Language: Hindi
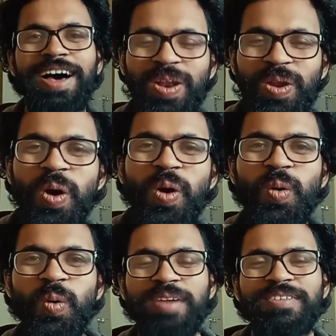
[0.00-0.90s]
हेलो
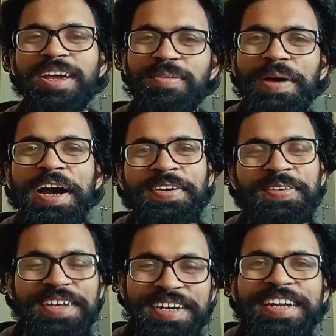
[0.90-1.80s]
एंड वेलकम बैक
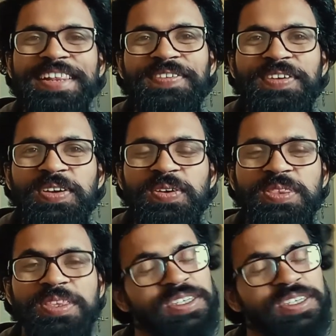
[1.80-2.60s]
टू येट अनदर वीडियो